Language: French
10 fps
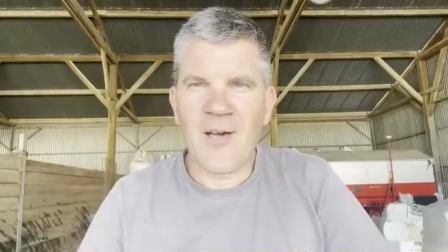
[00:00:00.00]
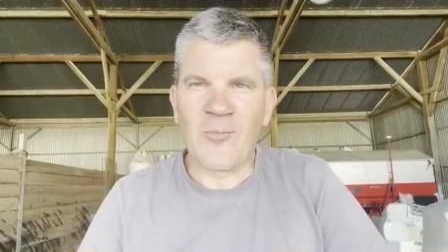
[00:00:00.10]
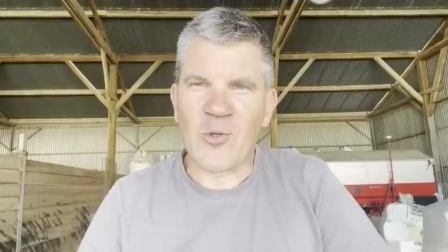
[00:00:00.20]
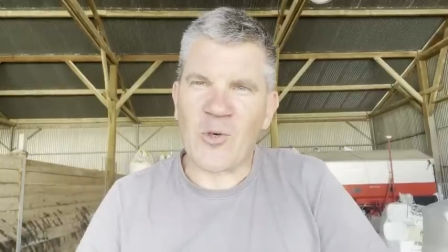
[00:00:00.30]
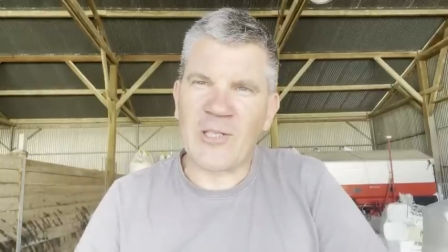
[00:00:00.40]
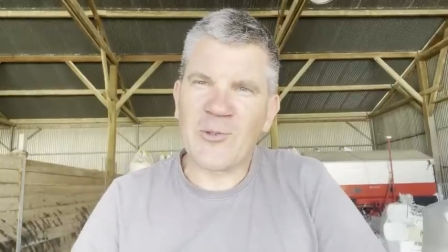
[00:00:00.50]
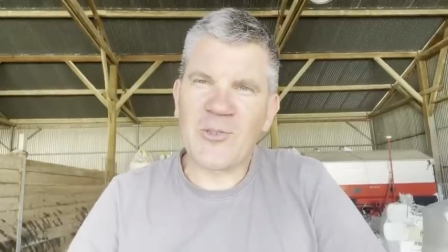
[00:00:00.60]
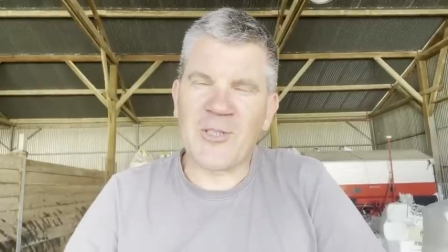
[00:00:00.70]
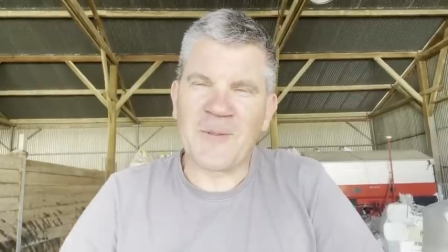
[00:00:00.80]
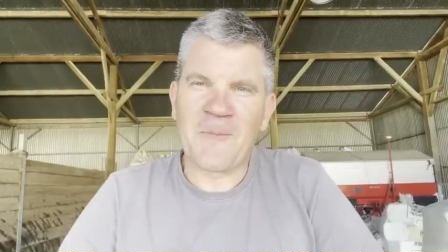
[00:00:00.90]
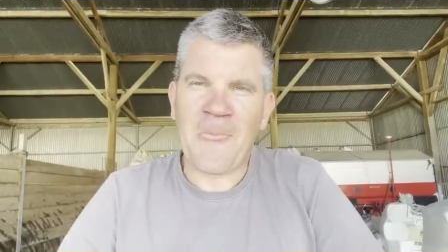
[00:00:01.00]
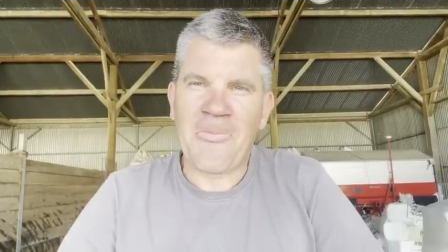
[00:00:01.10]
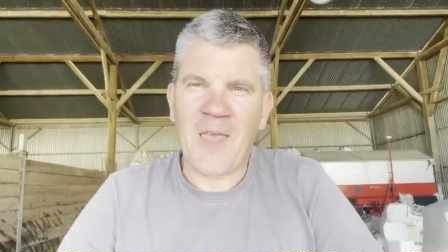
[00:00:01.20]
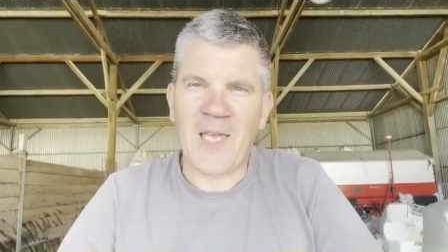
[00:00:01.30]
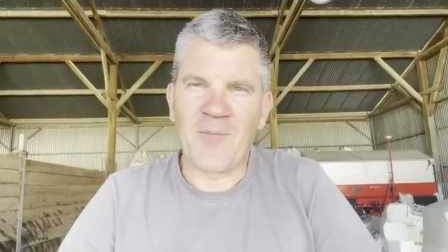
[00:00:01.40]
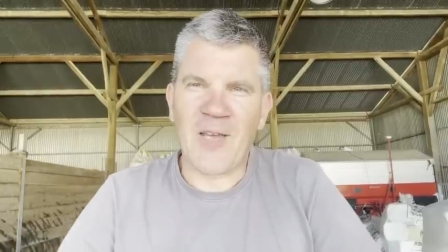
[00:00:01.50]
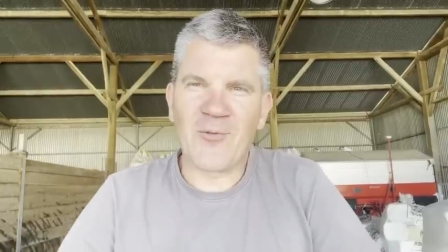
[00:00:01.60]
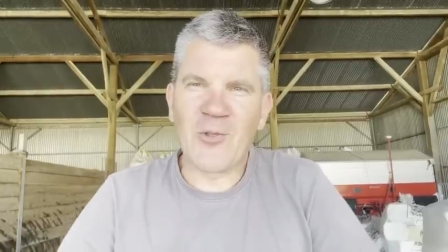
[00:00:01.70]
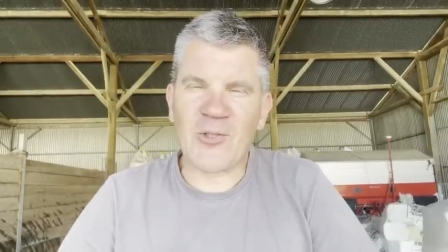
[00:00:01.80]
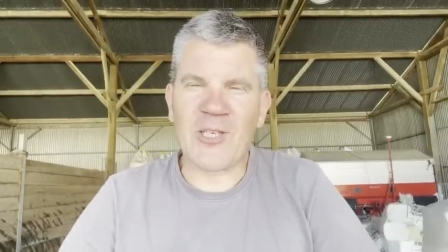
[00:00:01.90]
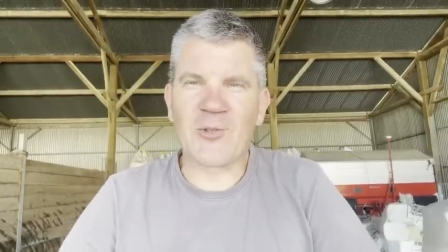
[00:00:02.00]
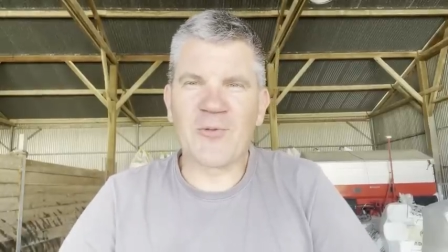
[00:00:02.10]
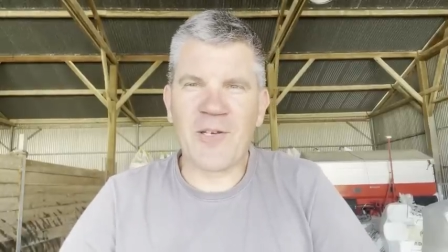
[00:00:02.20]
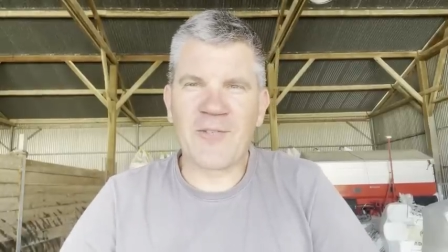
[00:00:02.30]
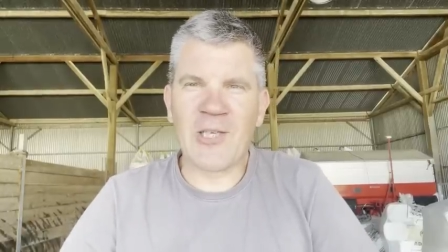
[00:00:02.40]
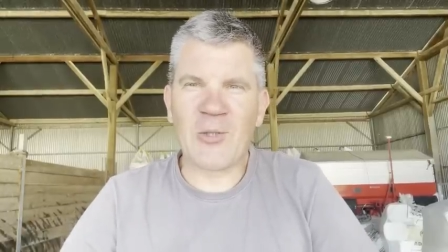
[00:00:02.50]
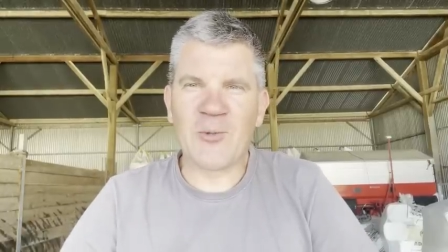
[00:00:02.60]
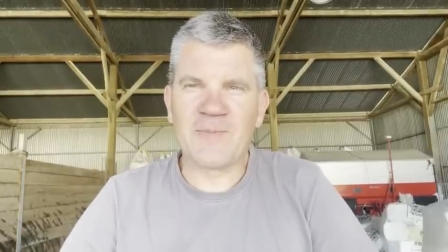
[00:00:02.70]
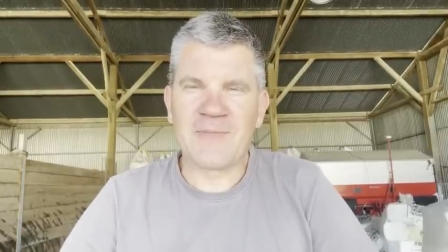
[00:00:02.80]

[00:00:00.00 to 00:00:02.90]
Bonjour à tous et bienvenue dans cette nouvelle vidéo.